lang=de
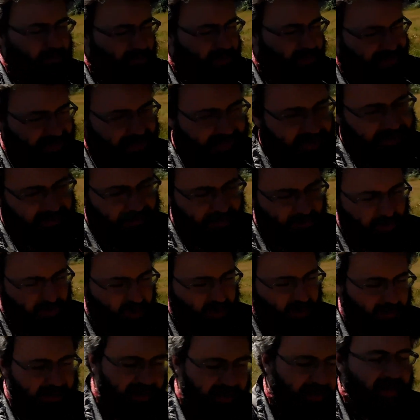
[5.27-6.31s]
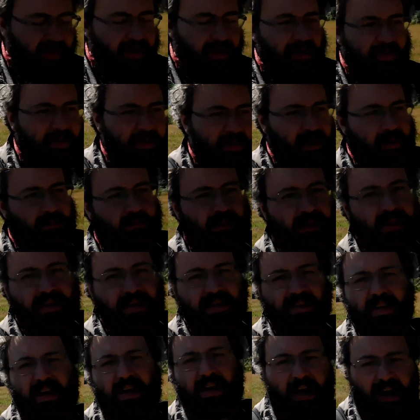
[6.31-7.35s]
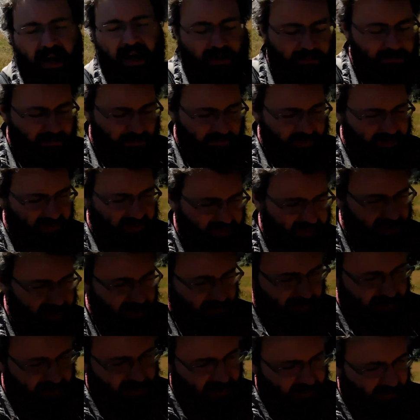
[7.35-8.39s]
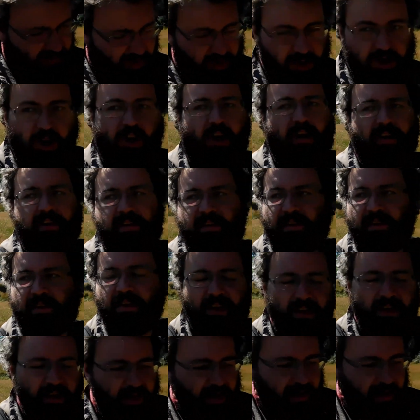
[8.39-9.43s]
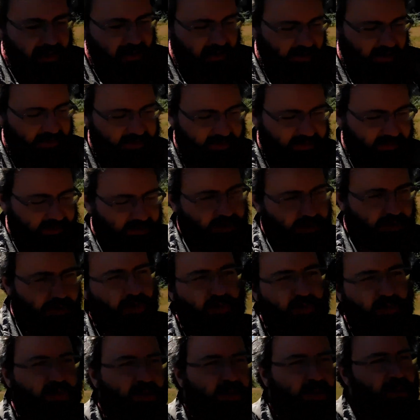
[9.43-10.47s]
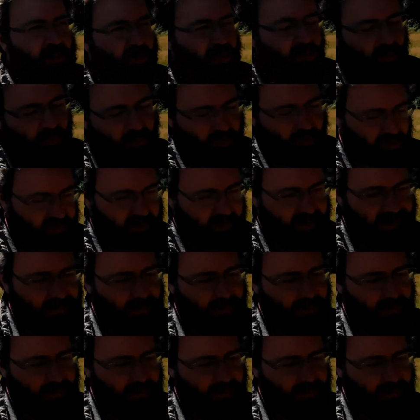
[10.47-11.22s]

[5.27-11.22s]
mal hinzukommen, nämlich am Trippstadter Schloss. Das ist das schöne rote